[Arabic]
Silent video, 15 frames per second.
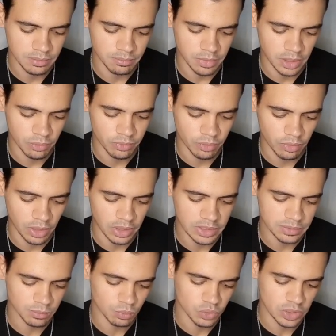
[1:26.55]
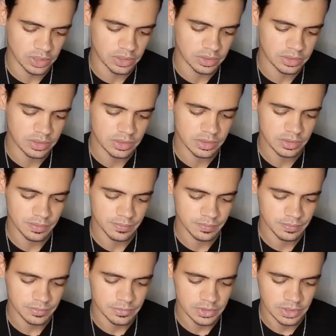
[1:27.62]
براوننج وعليها اسم مسدس
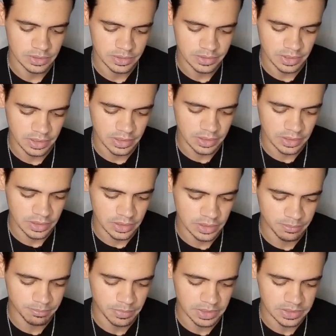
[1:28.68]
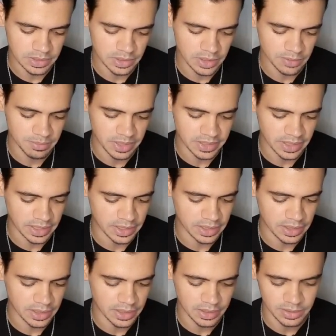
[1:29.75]
سلام سلام يا
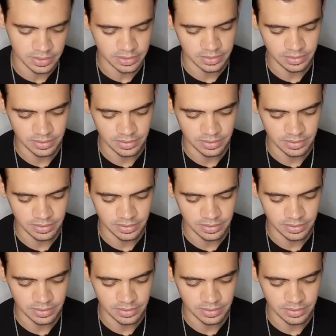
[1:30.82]
جدعان